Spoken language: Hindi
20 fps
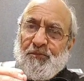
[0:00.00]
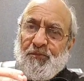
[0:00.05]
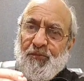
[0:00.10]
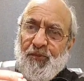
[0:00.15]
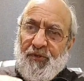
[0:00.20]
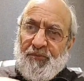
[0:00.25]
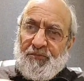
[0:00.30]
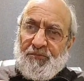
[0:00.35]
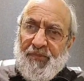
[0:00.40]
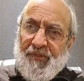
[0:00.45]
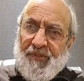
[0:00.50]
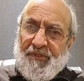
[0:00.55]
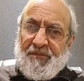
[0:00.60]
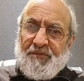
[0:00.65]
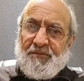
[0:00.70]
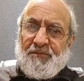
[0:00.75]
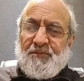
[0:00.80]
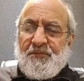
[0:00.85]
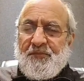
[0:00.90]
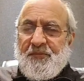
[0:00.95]
मोहब्बत
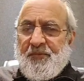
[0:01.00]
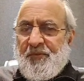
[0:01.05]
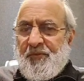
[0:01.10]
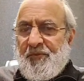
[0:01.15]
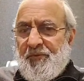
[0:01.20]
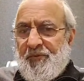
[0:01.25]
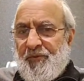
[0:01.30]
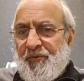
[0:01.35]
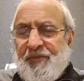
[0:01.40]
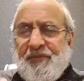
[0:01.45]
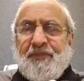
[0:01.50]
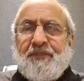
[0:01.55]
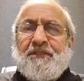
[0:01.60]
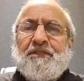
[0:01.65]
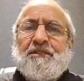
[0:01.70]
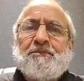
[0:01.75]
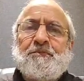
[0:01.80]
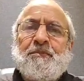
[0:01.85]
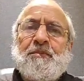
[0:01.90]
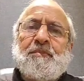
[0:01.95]
और
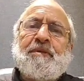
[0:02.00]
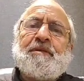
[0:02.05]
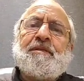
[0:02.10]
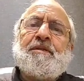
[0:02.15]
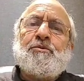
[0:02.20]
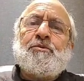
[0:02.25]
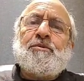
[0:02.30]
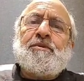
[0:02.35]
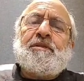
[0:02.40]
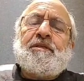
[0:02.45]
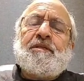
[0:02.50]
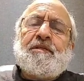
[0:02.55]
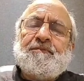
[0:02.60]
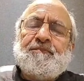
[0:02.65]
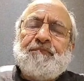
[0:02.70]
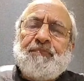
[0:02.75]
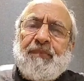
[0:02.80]
दिलचस्पी पैदा होती है